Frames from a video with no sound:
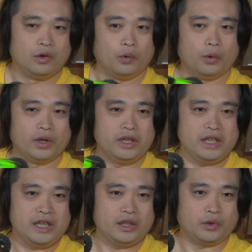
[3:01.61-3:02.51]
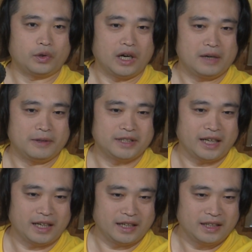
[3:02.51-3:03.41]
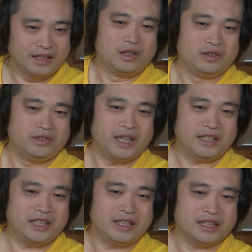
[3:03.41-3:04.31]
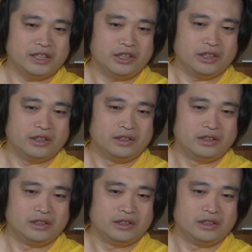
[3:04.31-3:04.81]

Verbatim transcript: これいいところありますね。前進させる。